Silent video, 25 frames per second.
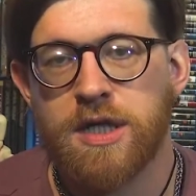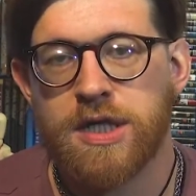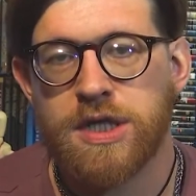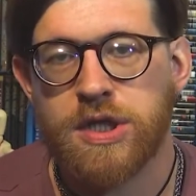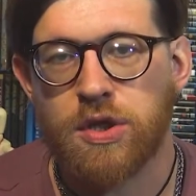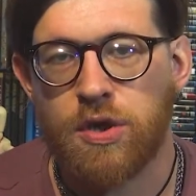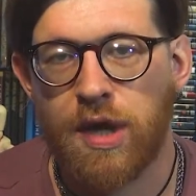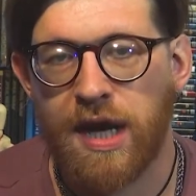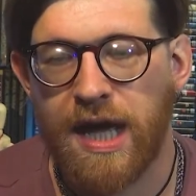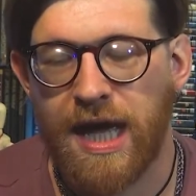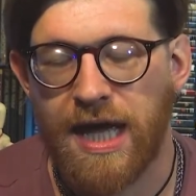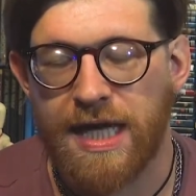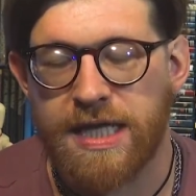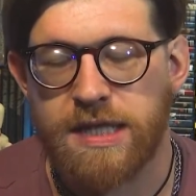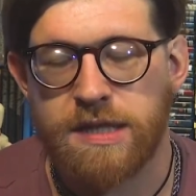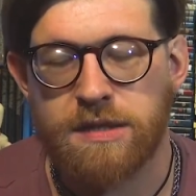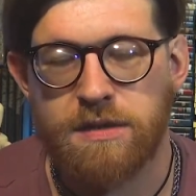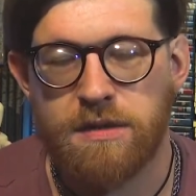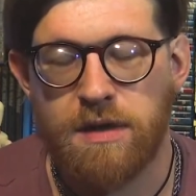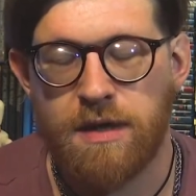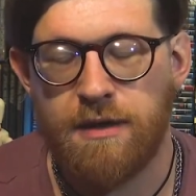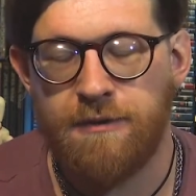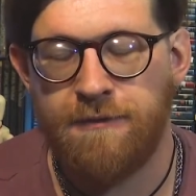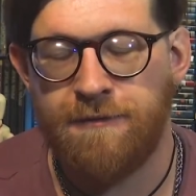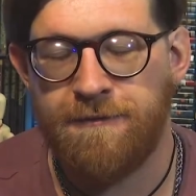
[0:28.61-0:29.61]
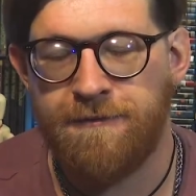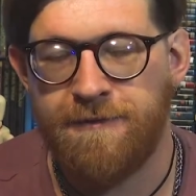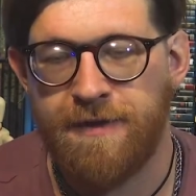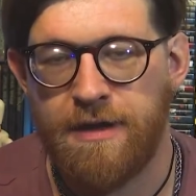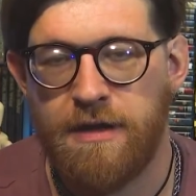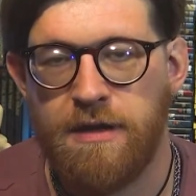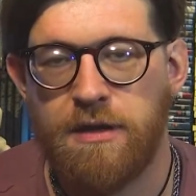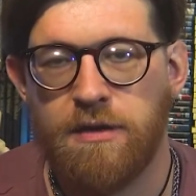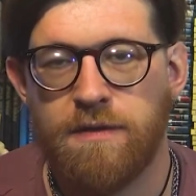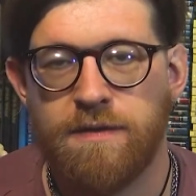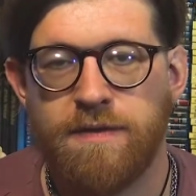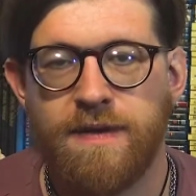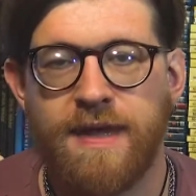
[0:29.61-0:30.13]
Sto ragazzo è
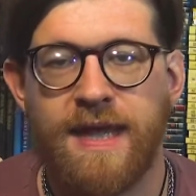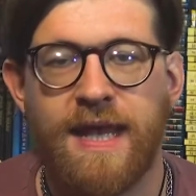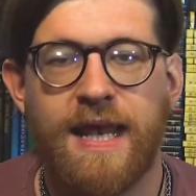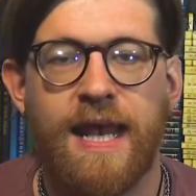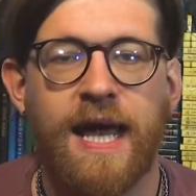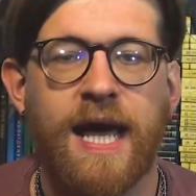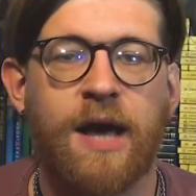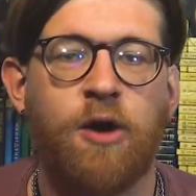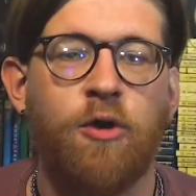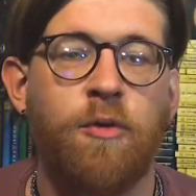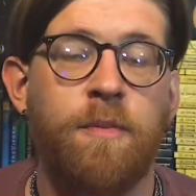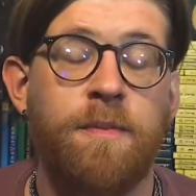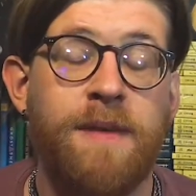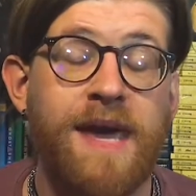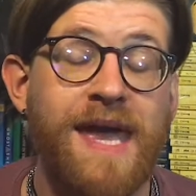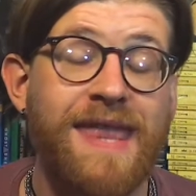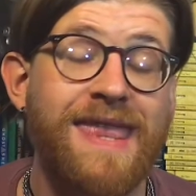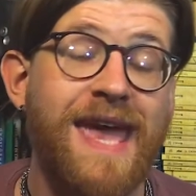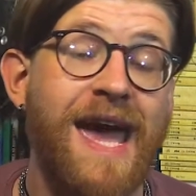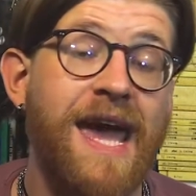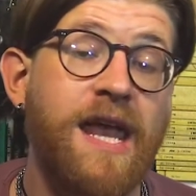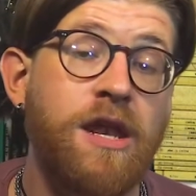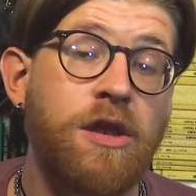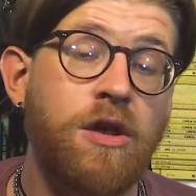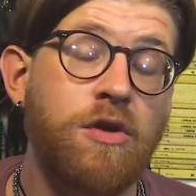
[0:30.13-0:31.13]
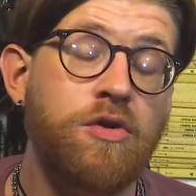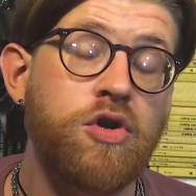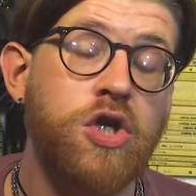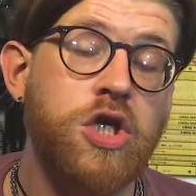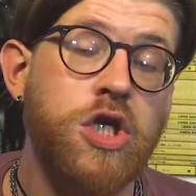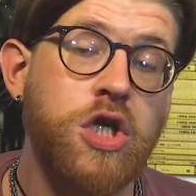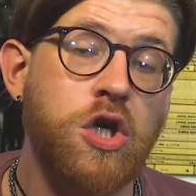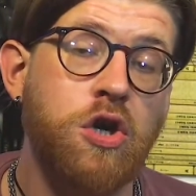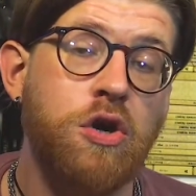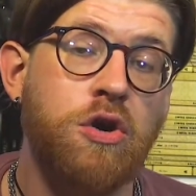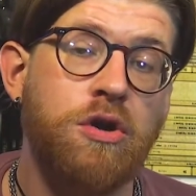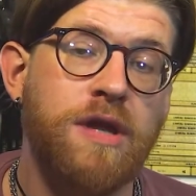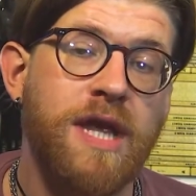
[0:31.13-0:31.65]
figlio della commedia e non
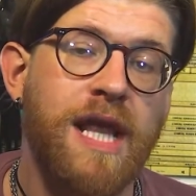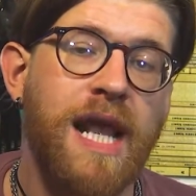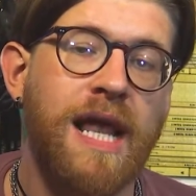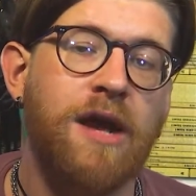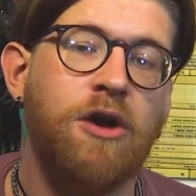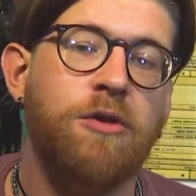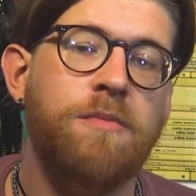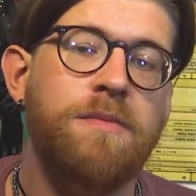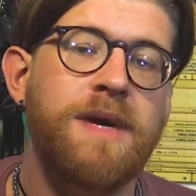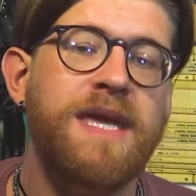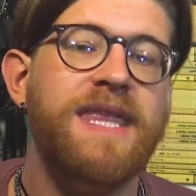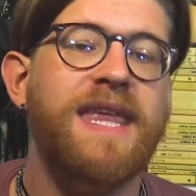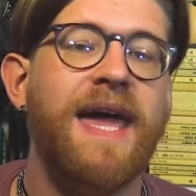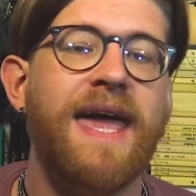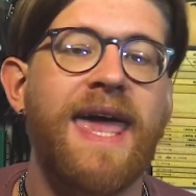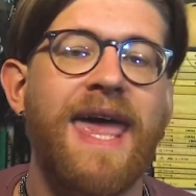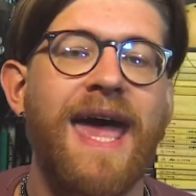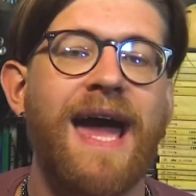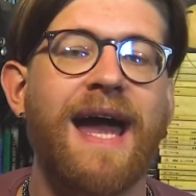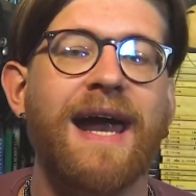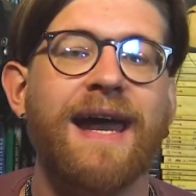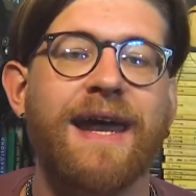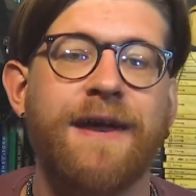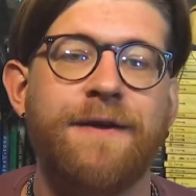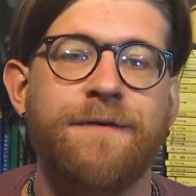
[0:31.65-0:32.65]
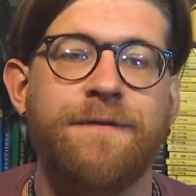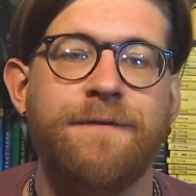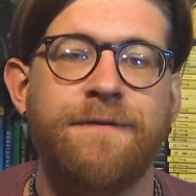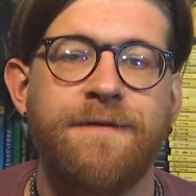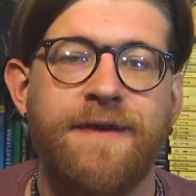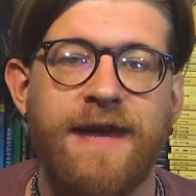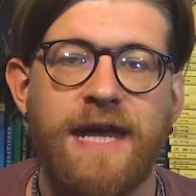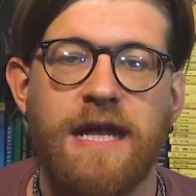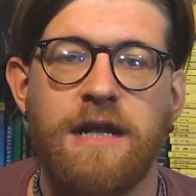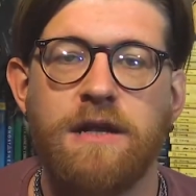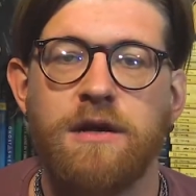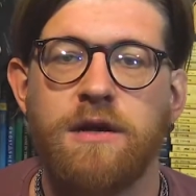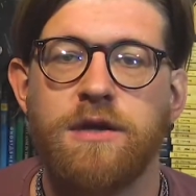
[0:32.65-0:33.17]
solo della commedia, è anche
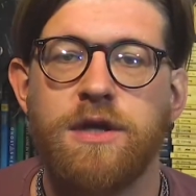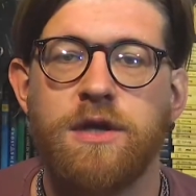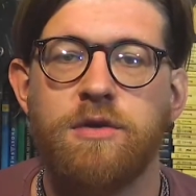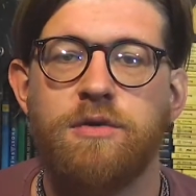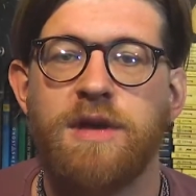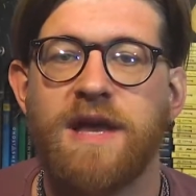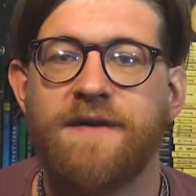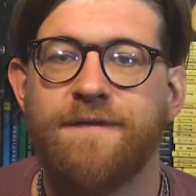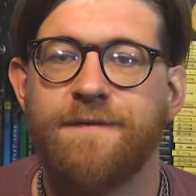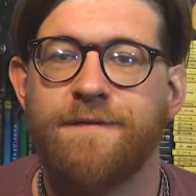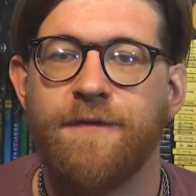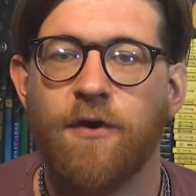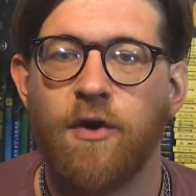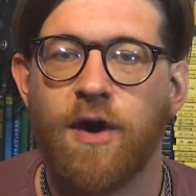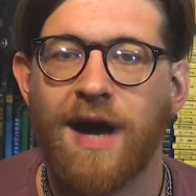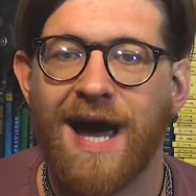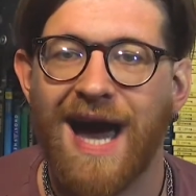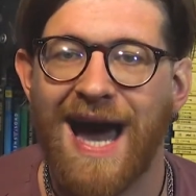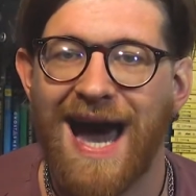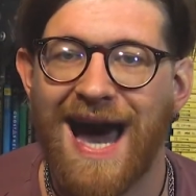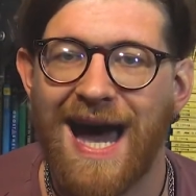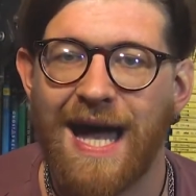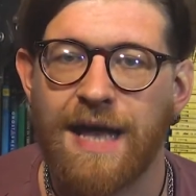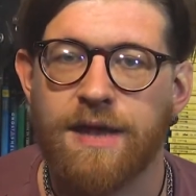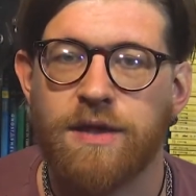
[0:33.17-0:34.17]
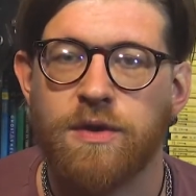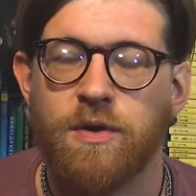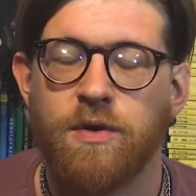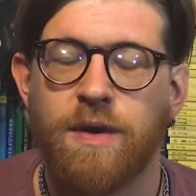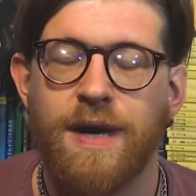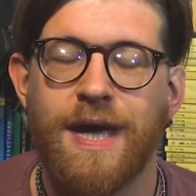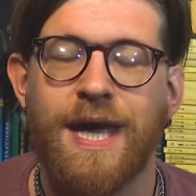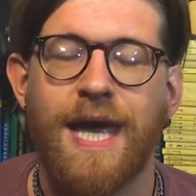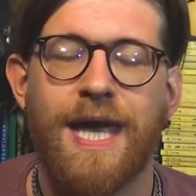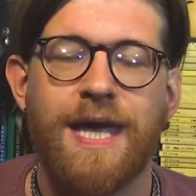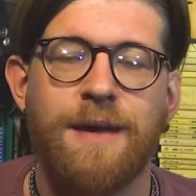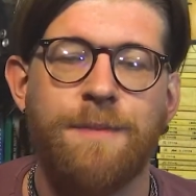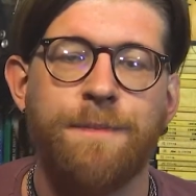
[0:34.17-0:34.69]
figlio di un avvocato
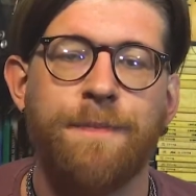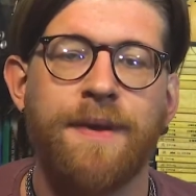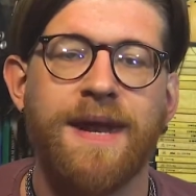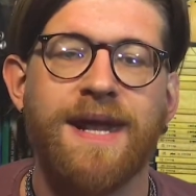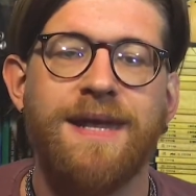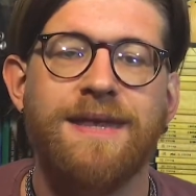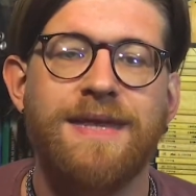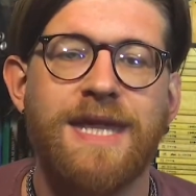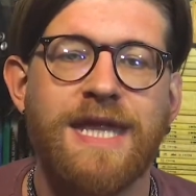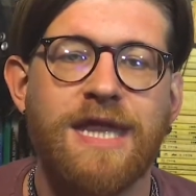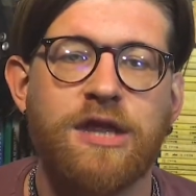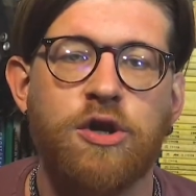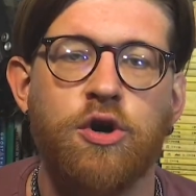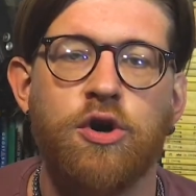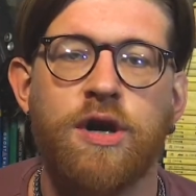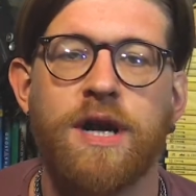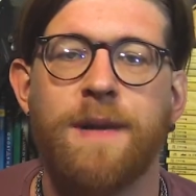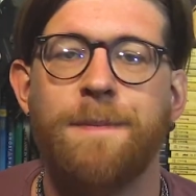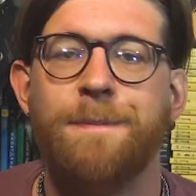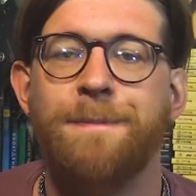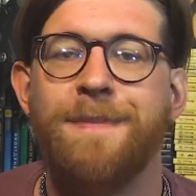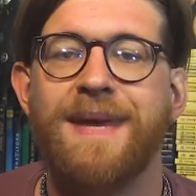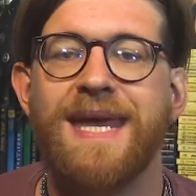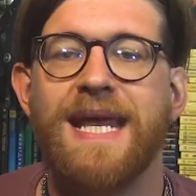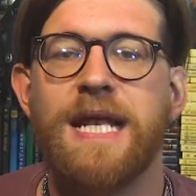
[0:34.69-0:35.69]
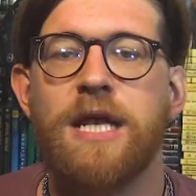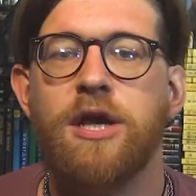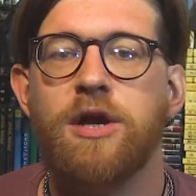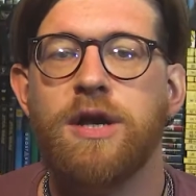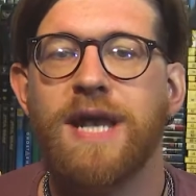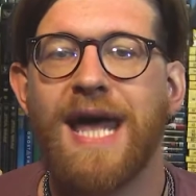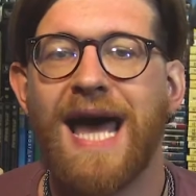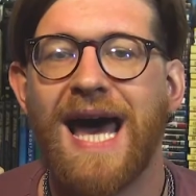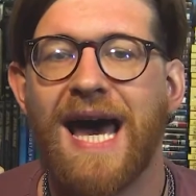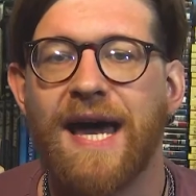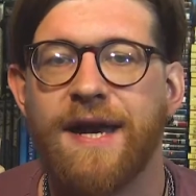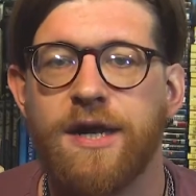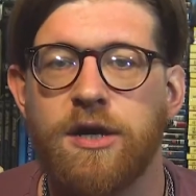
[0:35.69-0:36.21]
e imprenditore
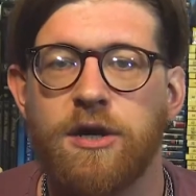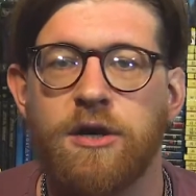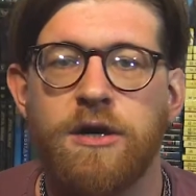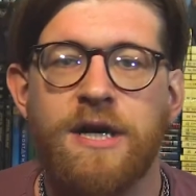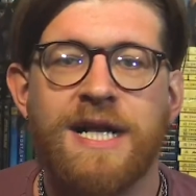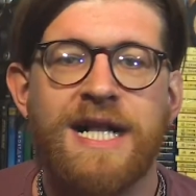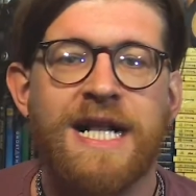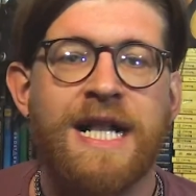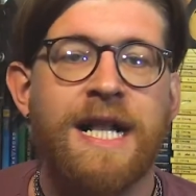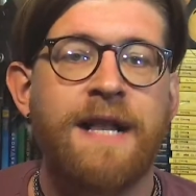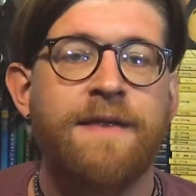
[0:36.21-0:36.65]
milionario.